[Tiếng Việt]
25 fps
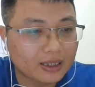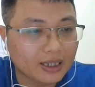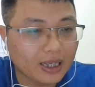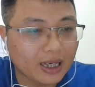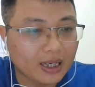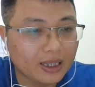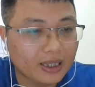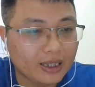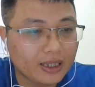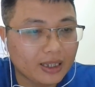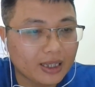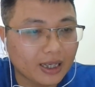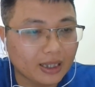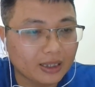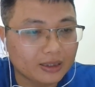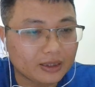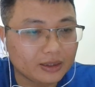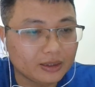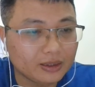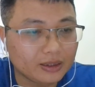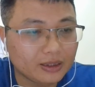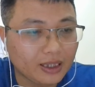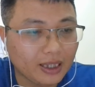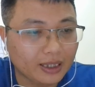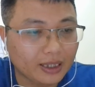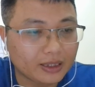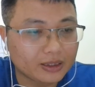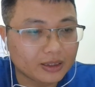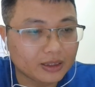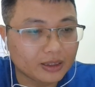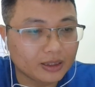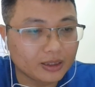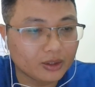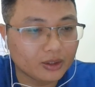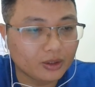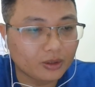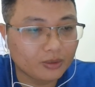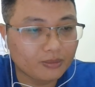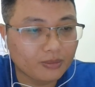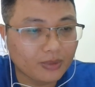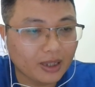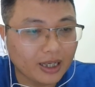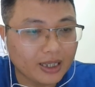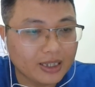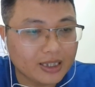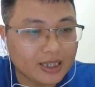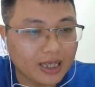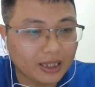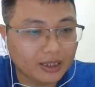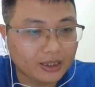ta đây là tướng nhà trời hôm
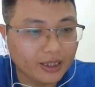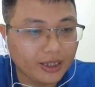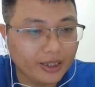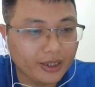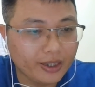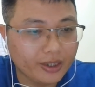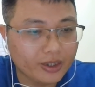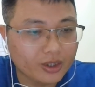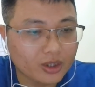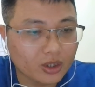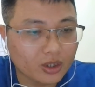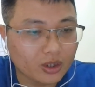nay giáng thế